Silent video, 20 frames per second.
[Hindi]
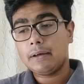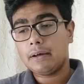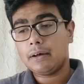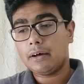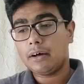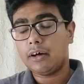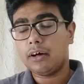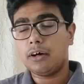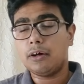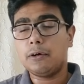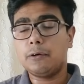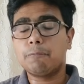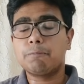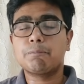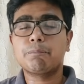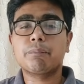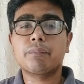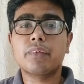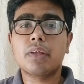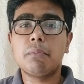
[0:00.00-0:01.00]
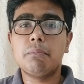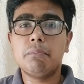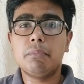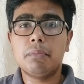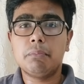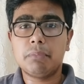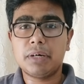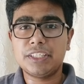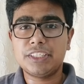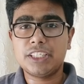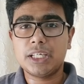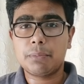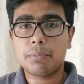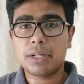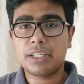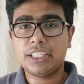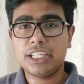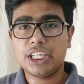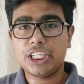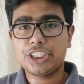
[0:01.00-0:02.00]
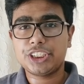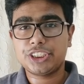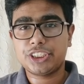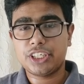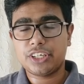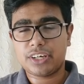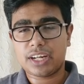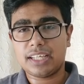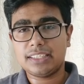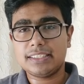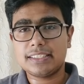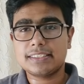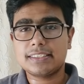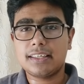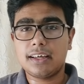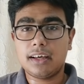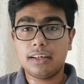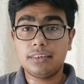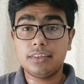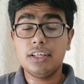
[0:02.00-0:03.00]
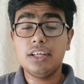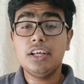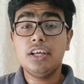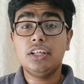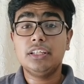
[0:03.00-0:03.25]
मध्य प्रदेश राजस्थान